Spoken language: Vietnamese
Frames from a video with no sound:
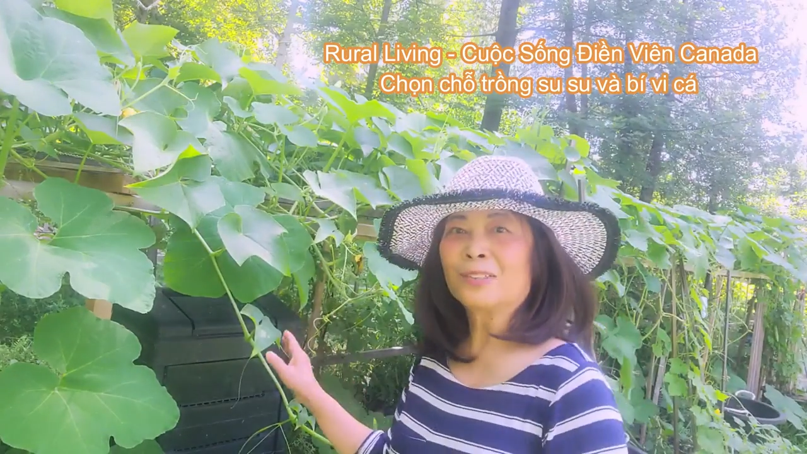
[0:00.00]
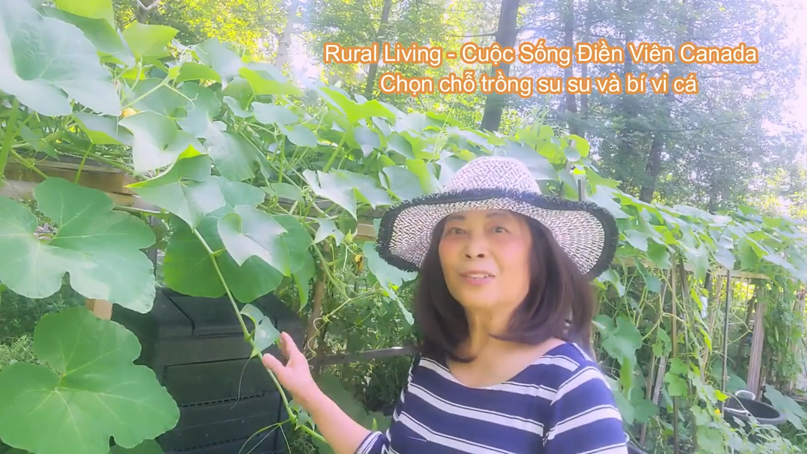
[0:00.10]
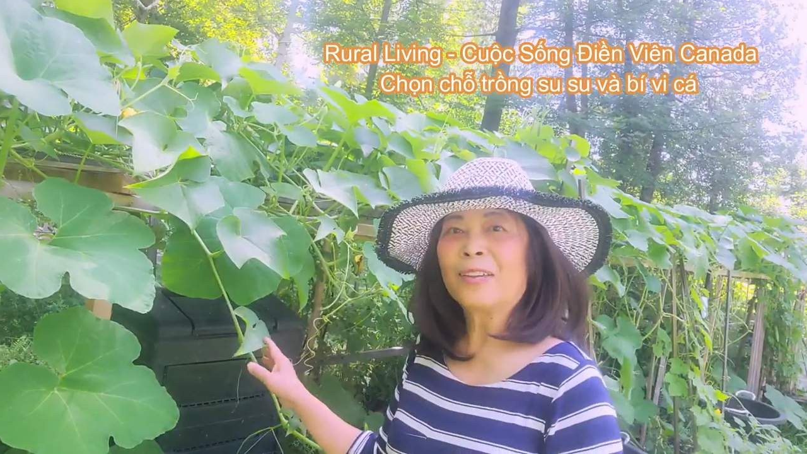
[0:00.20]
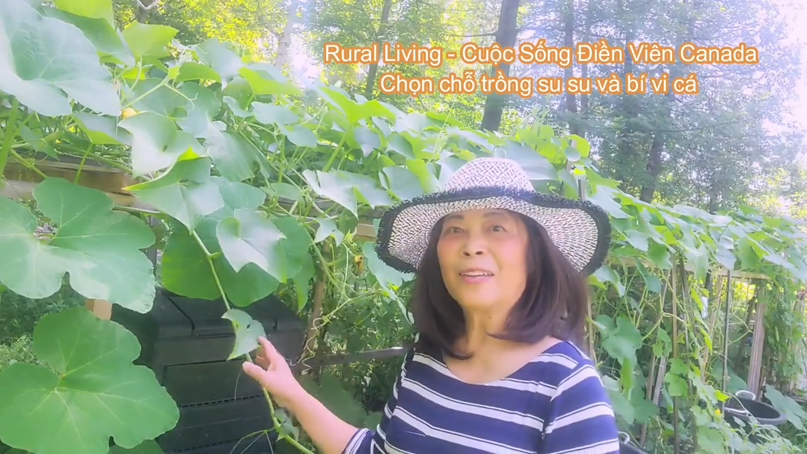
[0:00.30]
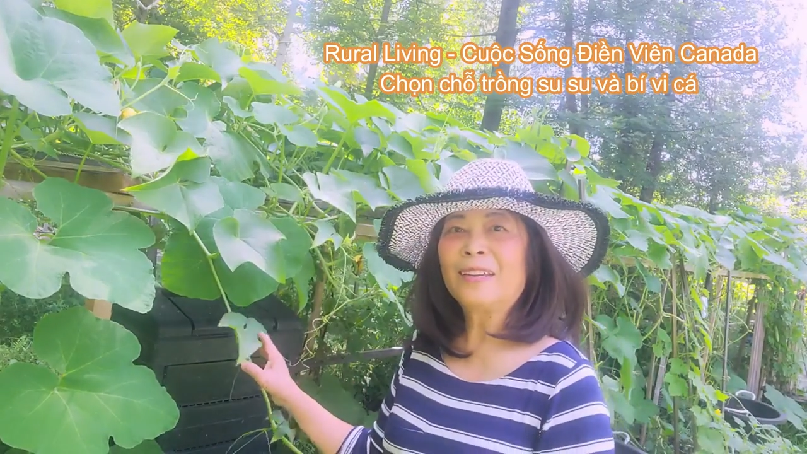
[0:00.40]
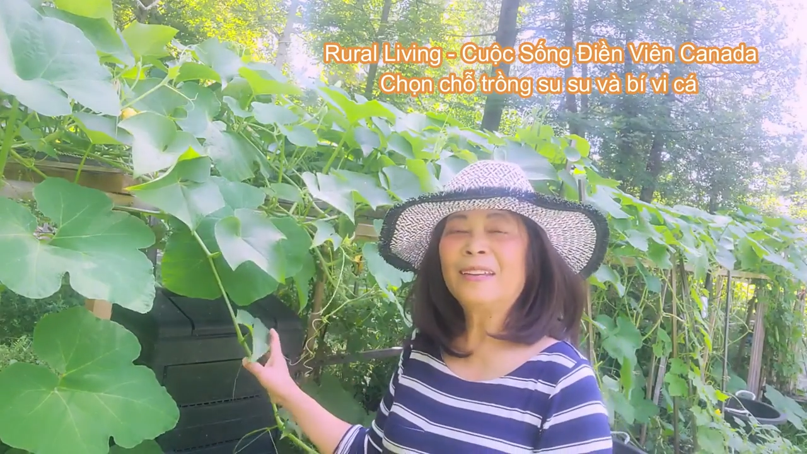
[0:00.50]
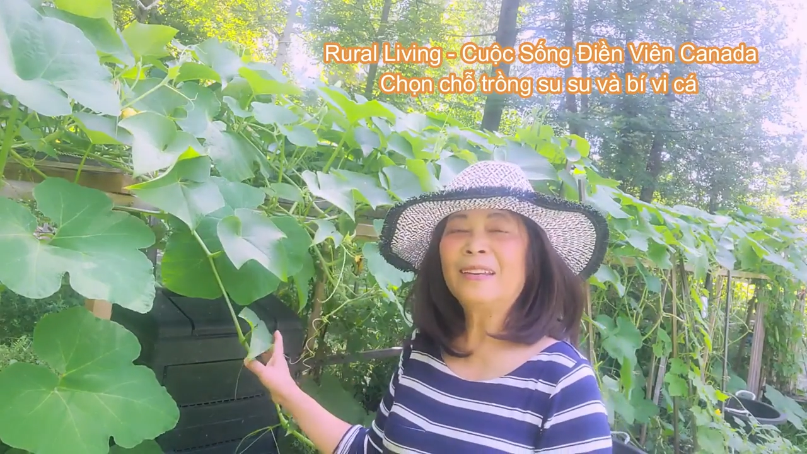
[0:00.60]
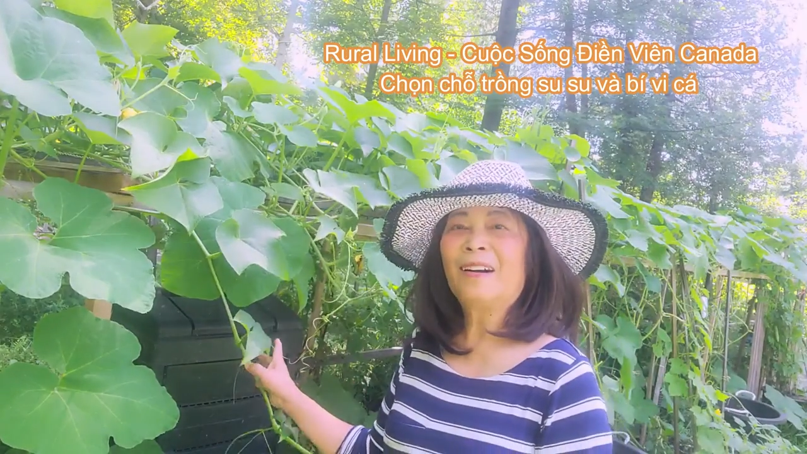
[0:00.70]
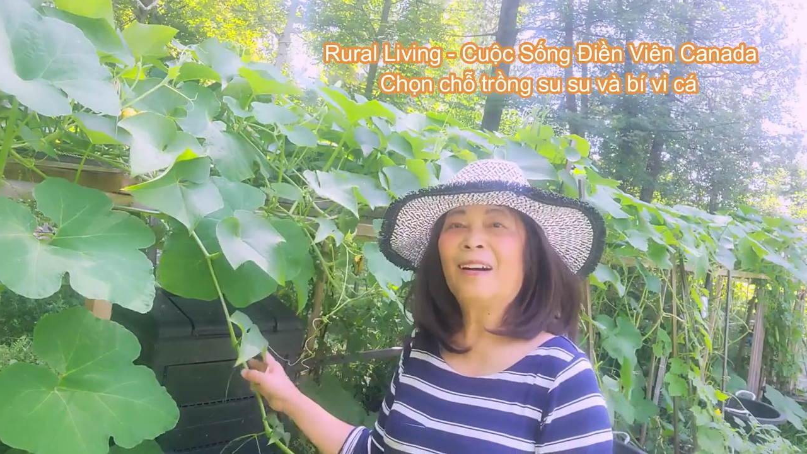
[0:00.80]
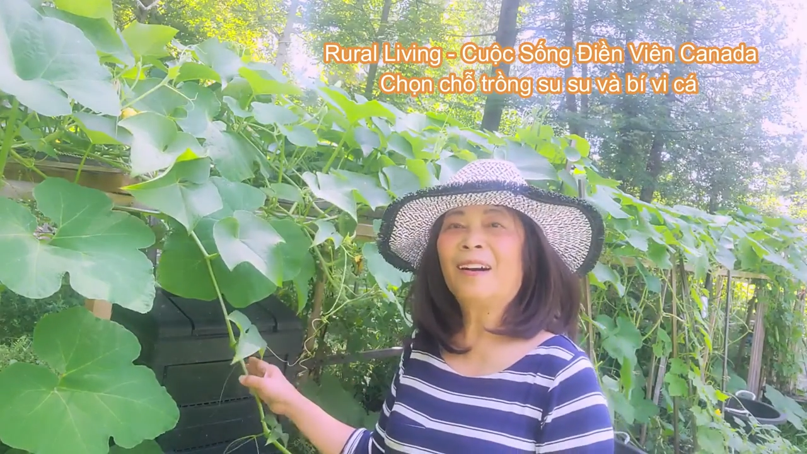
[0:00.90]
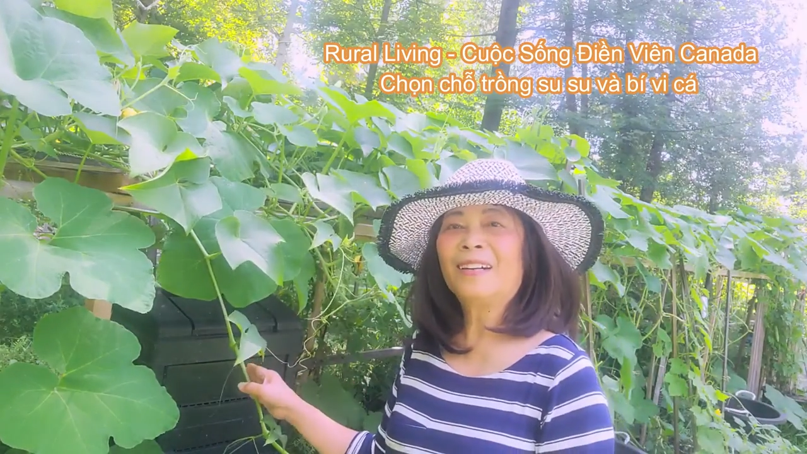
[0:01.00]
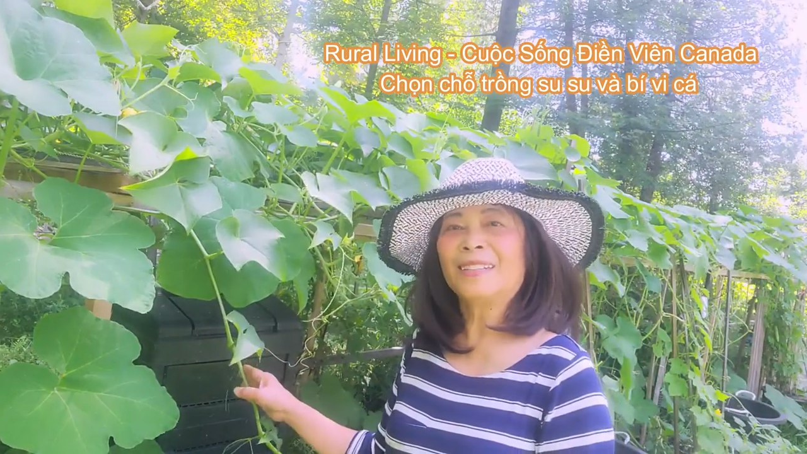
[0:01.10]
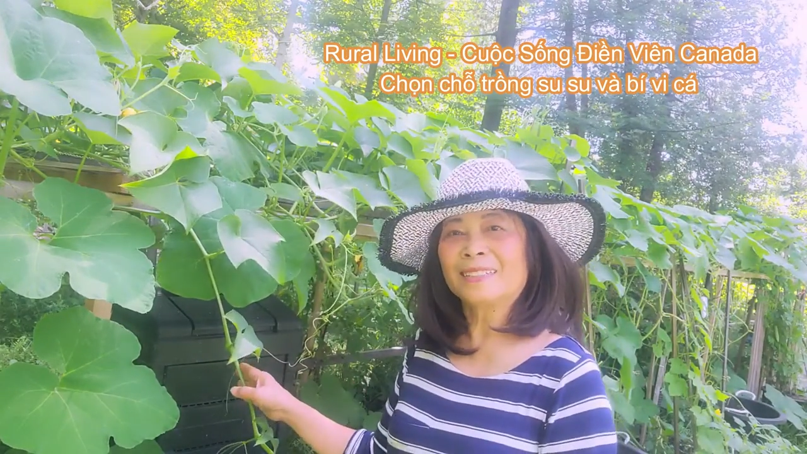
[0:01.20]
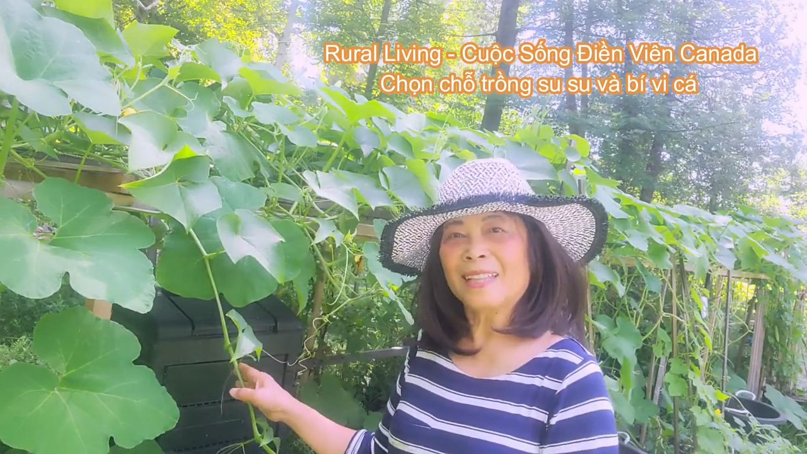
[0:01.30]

của thủy nó